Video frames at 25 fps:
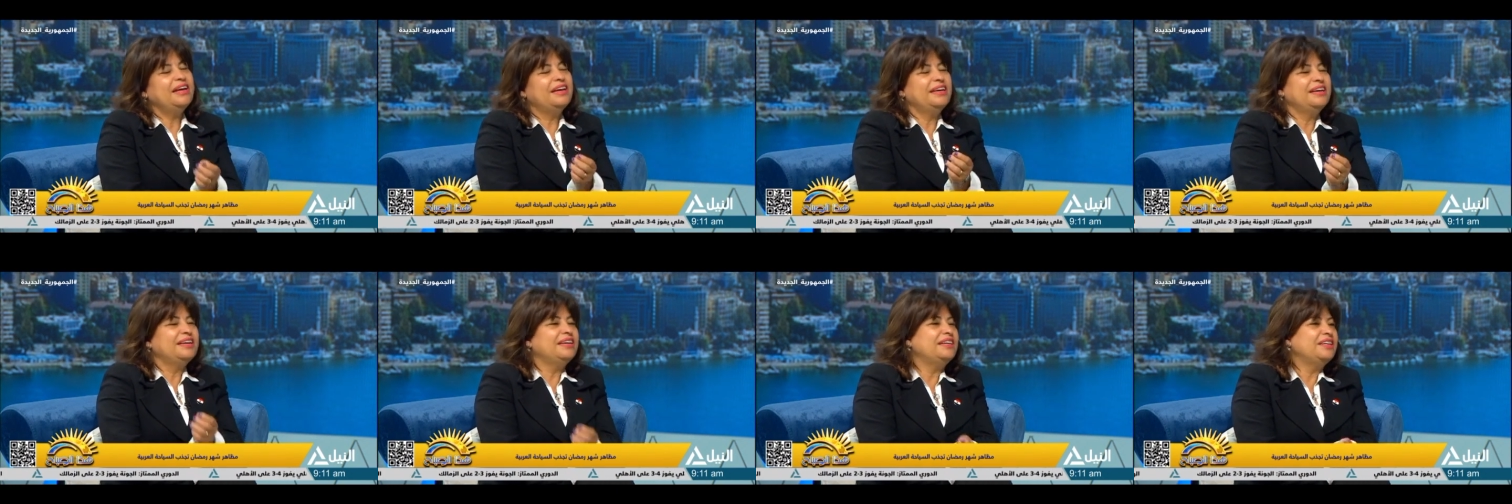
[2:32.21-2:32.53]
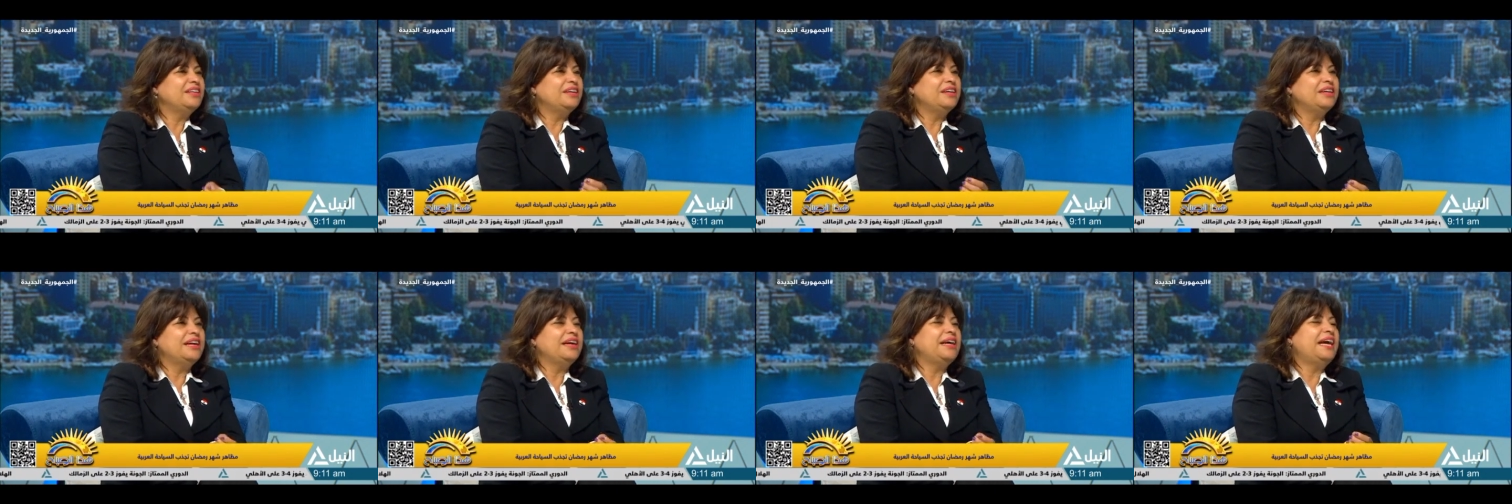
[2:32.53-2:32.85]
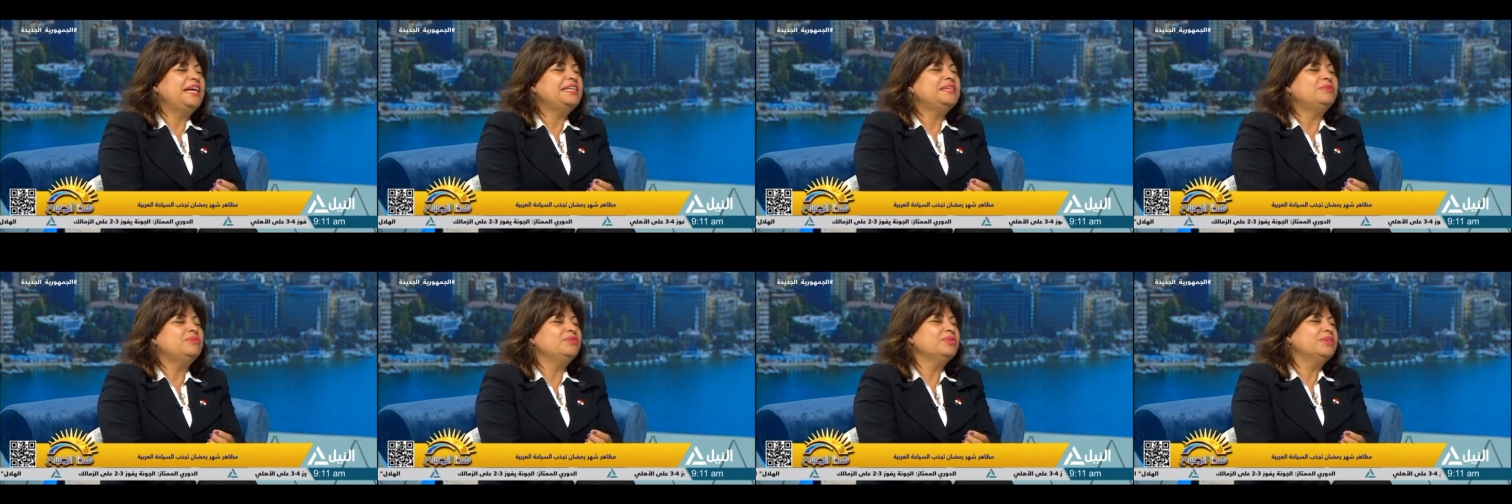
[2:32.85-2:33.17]
آه،
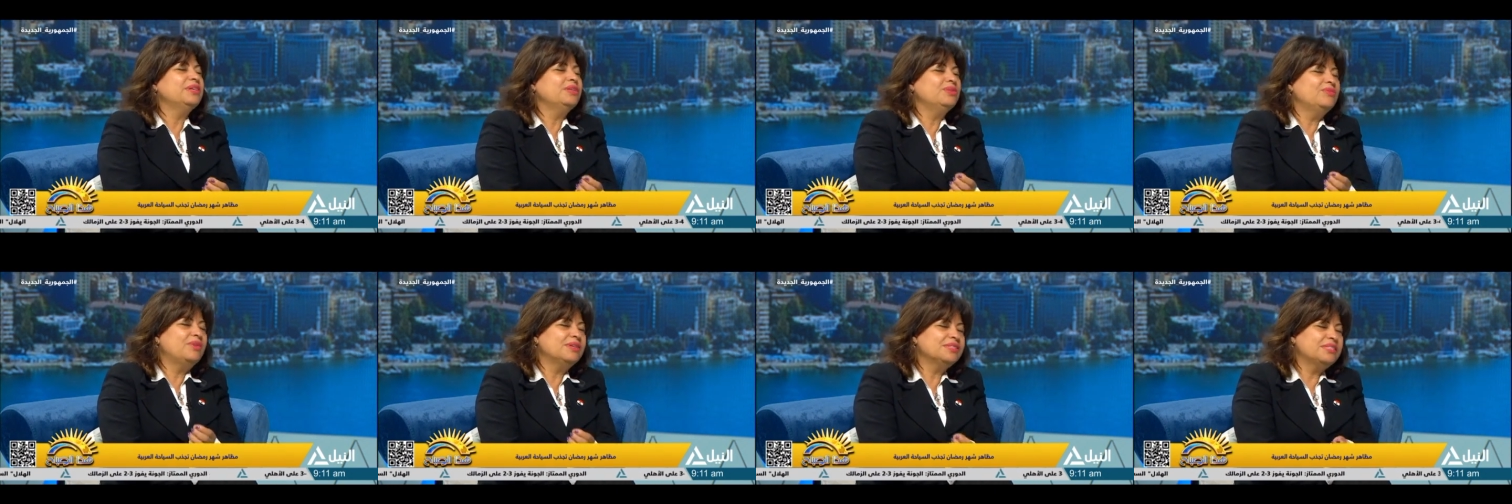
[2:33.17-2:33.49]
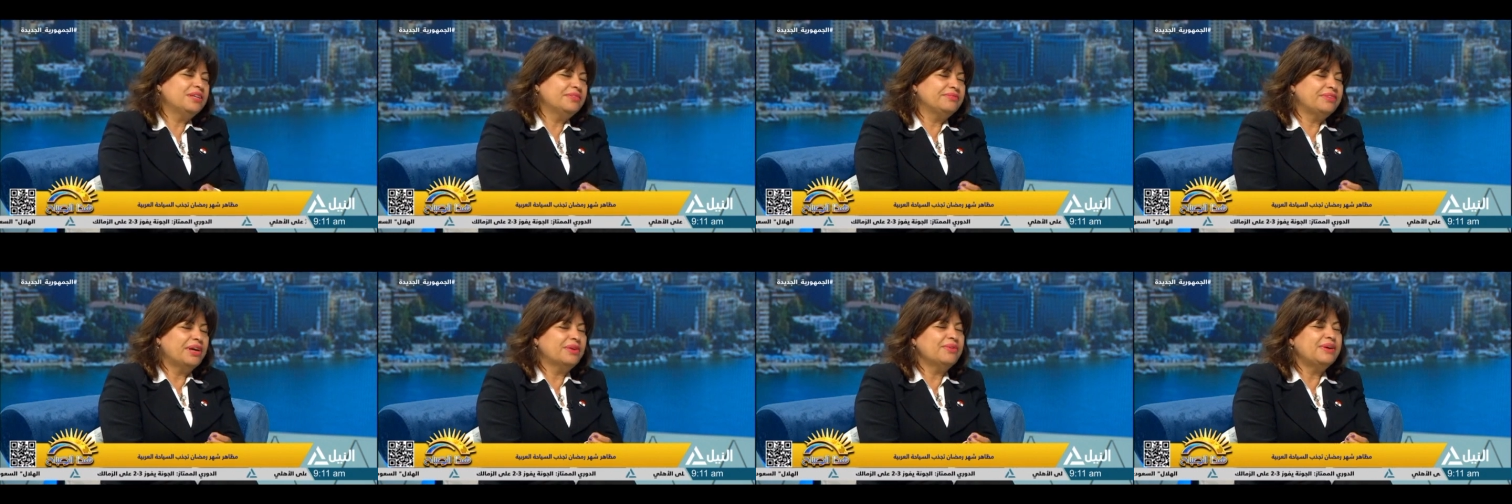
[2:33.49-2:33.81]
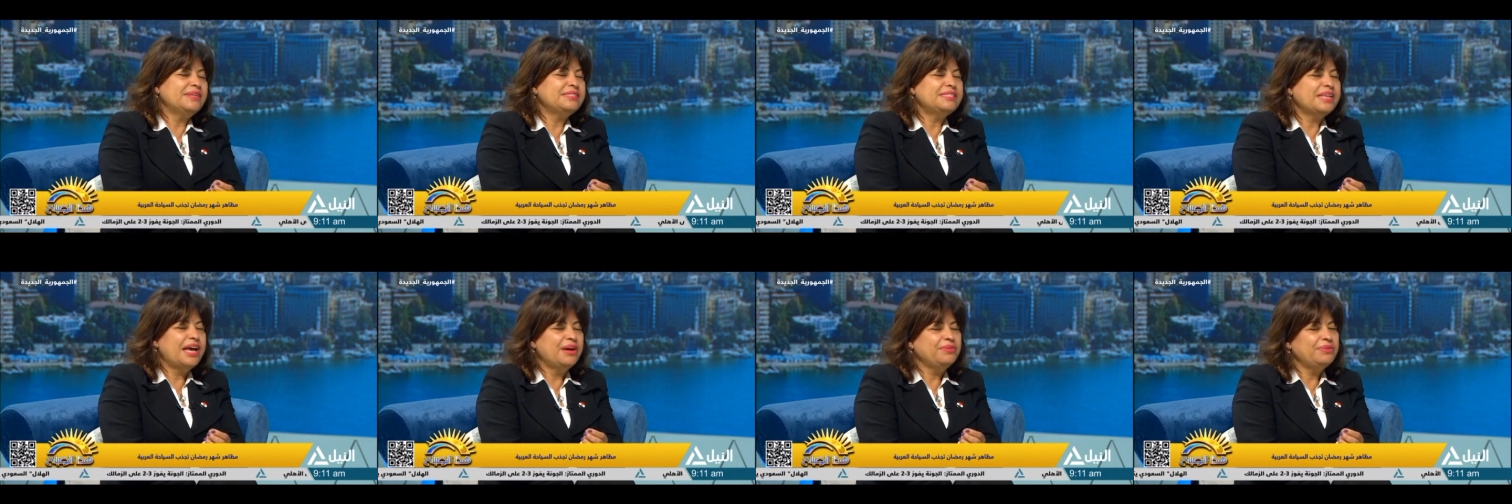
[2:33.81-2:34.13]
احنا ممكن نوظف ده
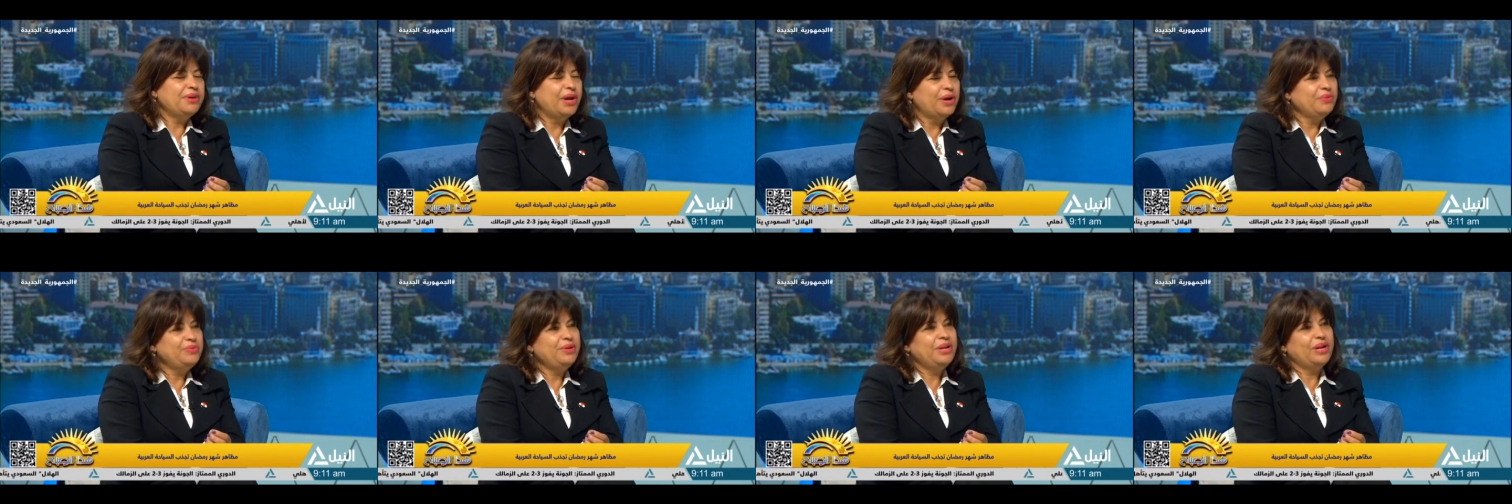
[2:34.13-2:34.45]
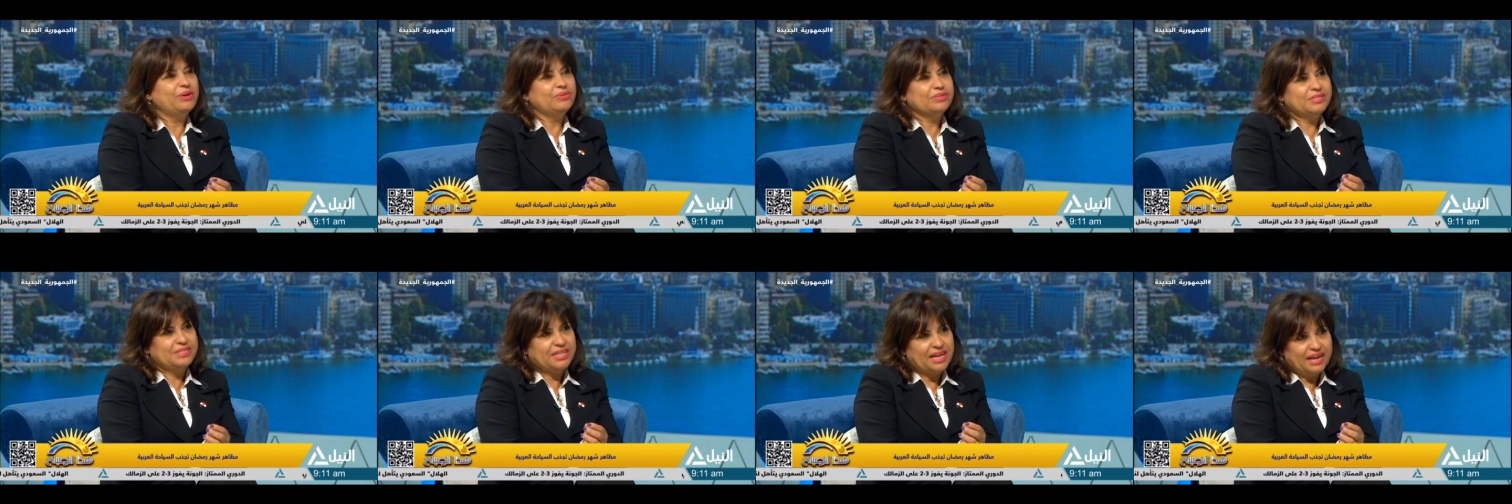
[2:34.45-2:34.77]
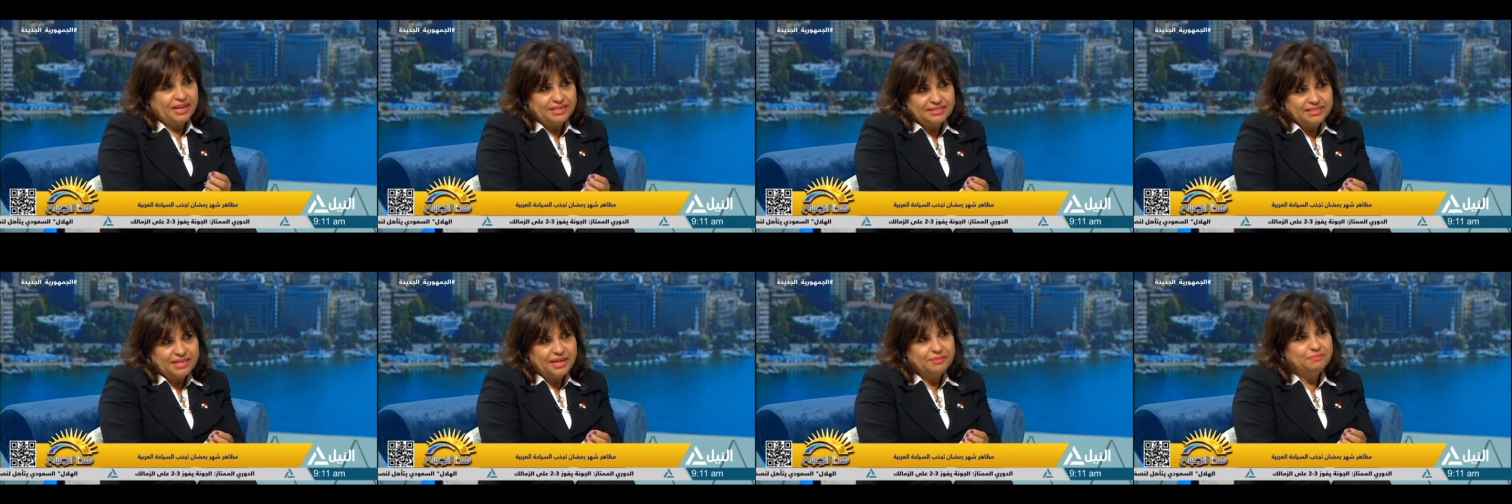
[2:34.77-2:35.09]
كويس قوي قوي لو
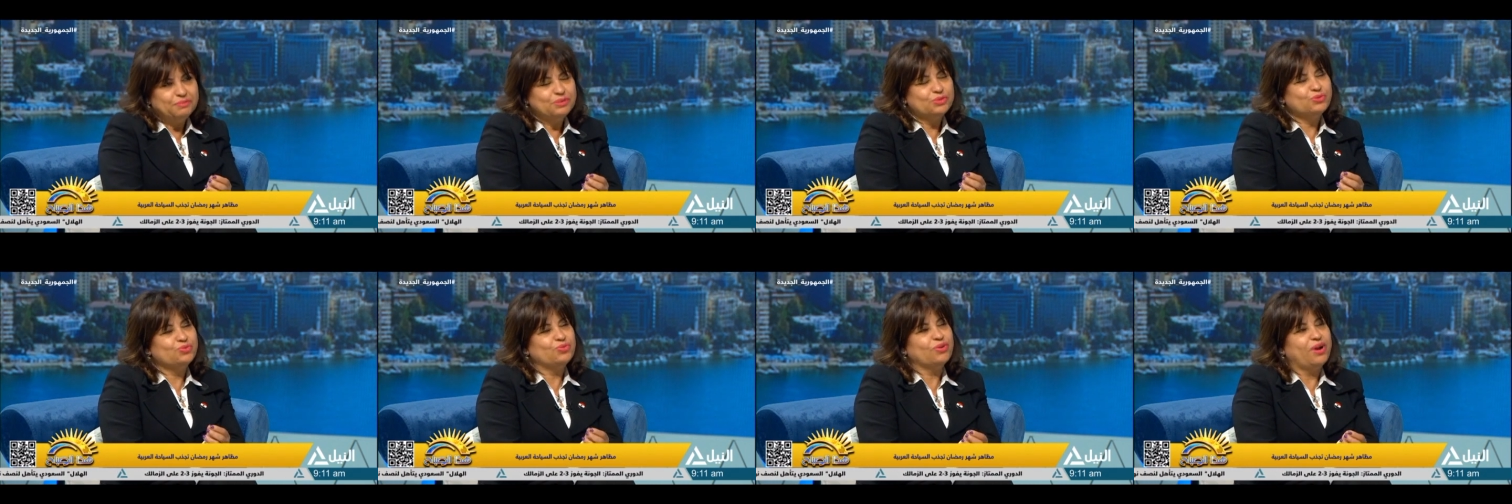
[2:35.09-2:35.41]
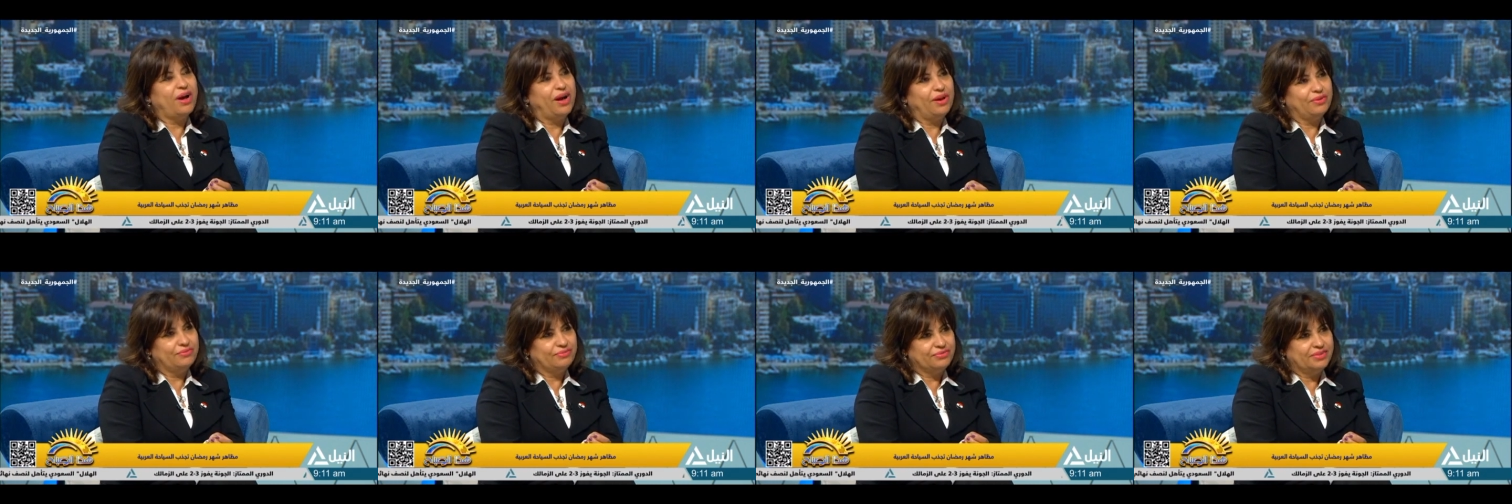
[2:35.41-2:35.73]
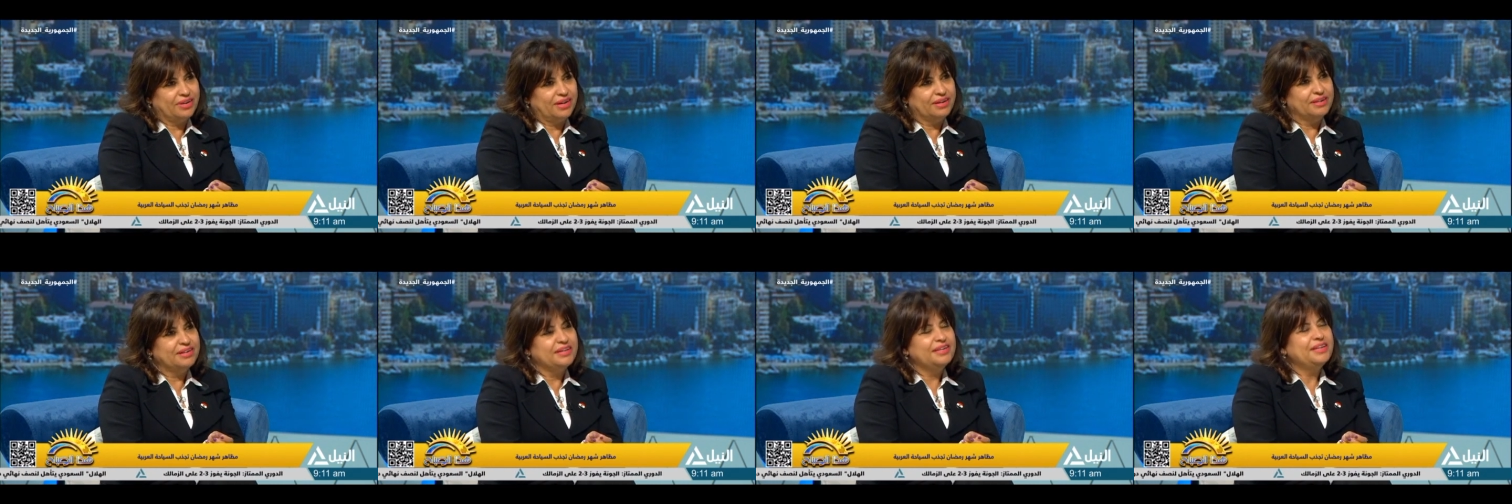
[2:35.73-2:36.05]
استغلناه بصوره
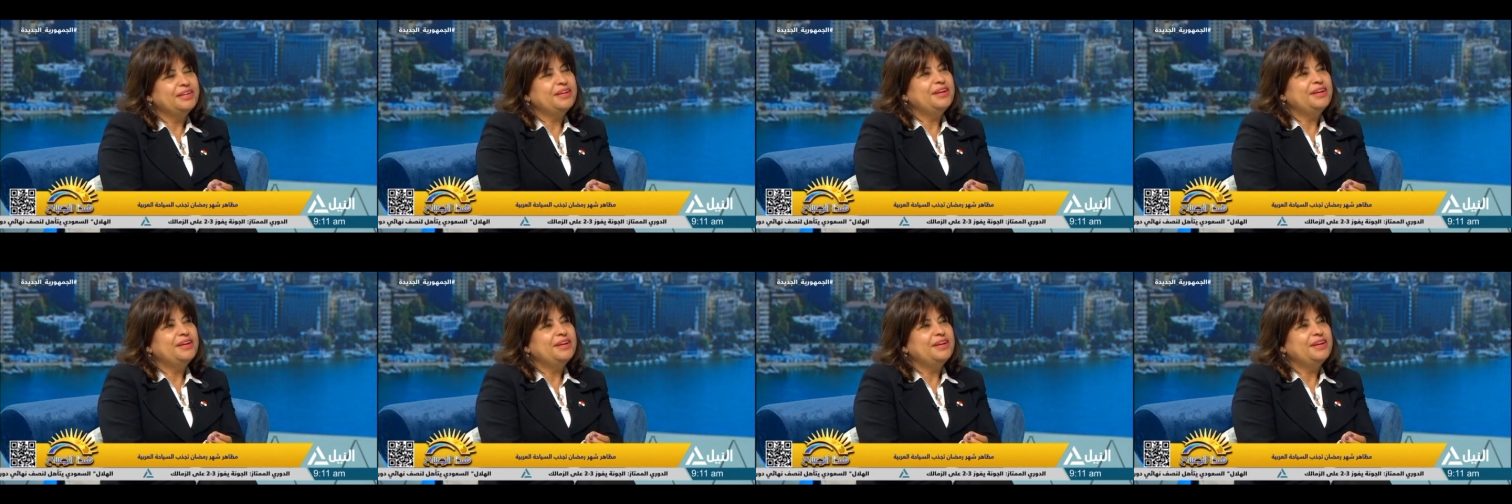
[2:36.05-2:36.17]
افضل